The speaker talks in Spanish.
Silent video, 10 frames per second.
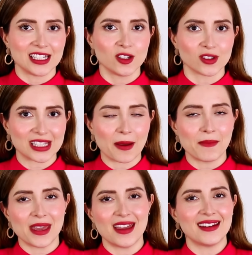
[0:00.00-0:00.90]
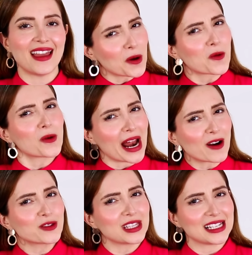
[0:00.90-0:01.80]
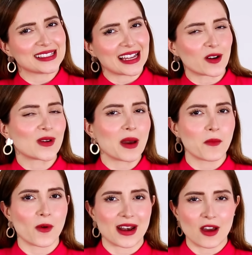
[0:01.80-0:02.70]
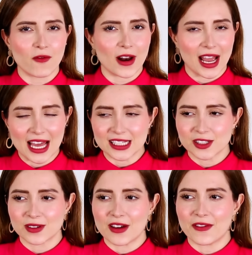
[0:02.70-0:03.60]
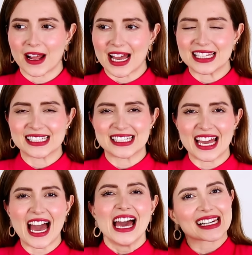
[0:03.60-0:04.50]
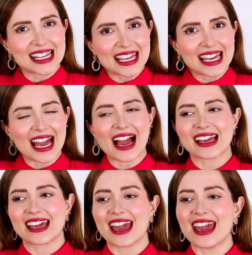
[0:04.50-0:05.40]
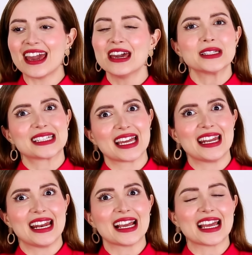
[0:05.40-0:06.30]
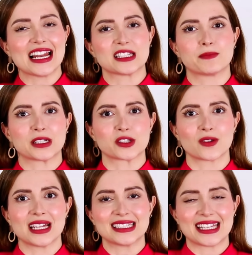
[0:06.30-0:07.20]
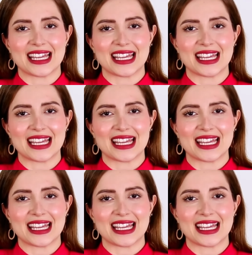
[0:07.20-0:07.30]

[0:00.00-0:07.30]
sino también procurar utilizar una buena fragancia, una fragancia rica que pues genere que las personas